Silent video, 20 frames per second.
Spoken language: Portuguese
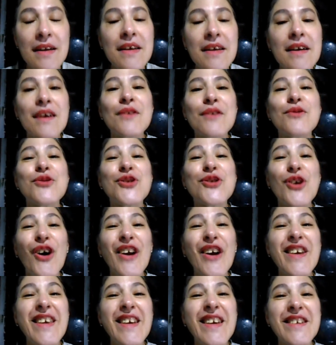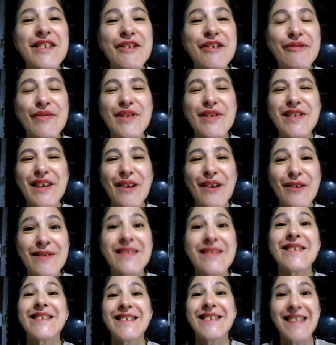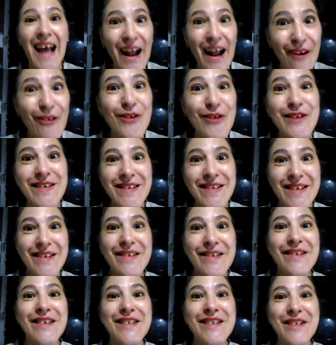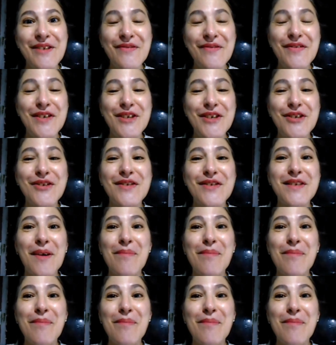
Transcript: clica no joinha se você está gostando desse vídeo,